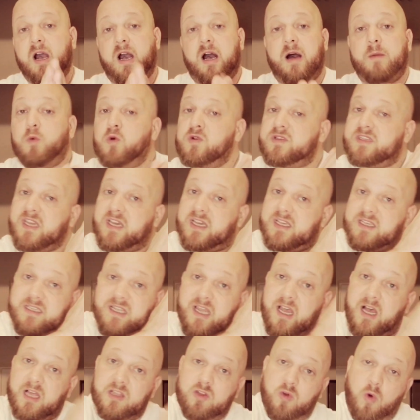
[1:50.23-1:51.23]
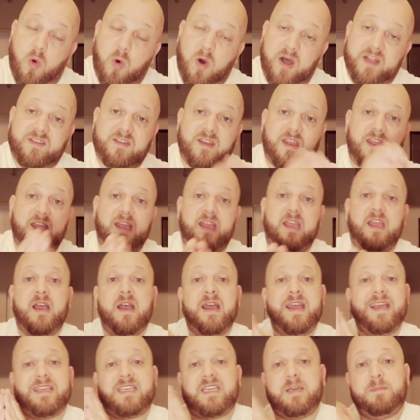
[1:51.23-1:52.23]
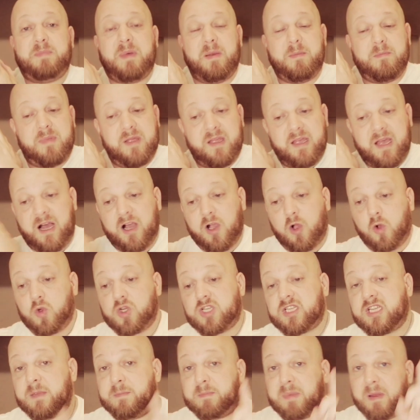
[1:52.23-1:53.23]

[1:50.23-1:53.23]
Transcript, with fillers: Ramos est resté à droite et Kipembe à gauche.